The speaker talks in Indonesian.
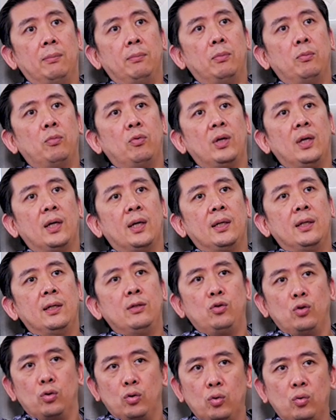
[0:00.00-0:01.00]

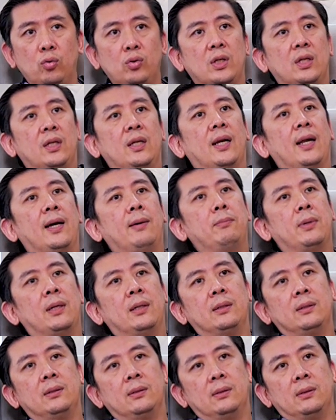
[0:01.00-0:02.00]
pemulihannya justru jadi lama.
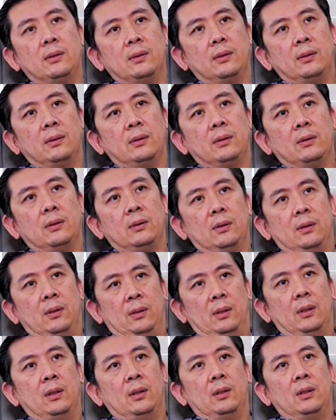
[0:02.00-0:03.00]

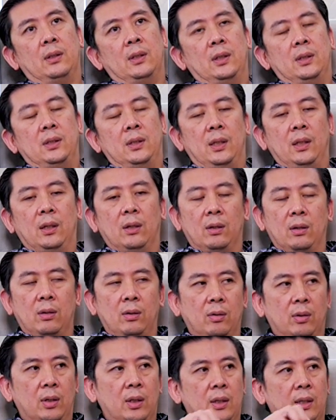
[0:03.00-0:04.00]
Nah, jadi
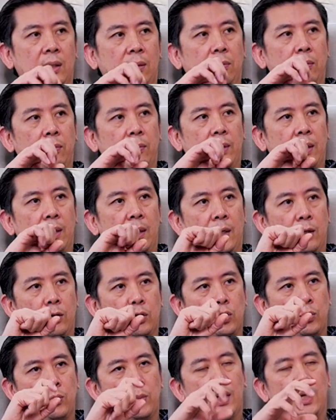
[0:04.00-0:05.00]
kalau kita memang
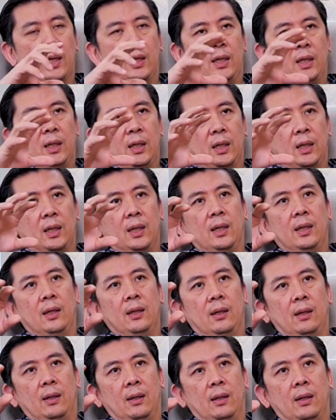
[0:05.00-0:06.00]
harus bagi
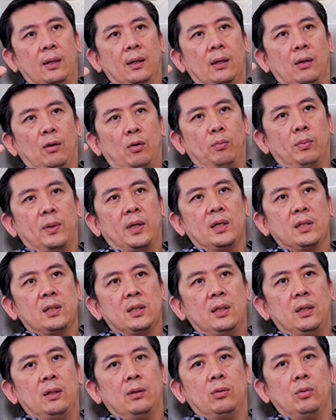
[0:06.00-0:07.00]
uh,
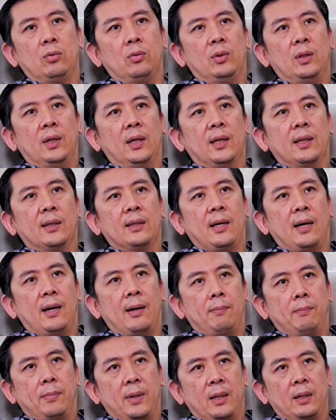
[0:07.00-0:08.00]
operasi itu dengan
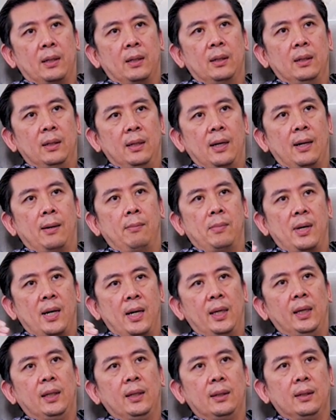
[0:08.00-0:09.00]
tahapan yang
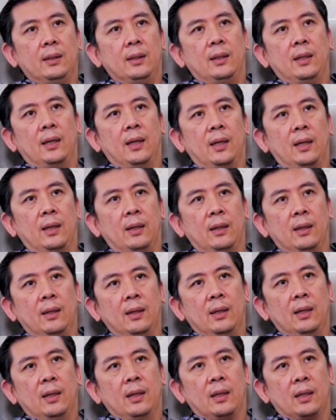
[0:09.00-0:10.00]
baik, dengan
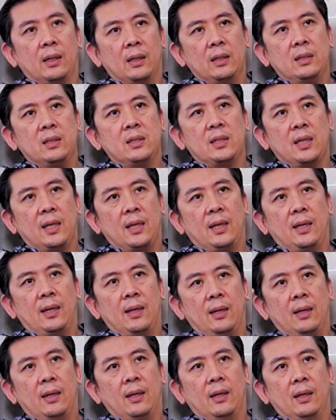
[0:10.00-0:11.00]

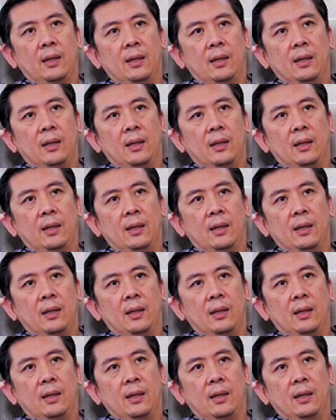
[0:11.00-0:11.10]
rencana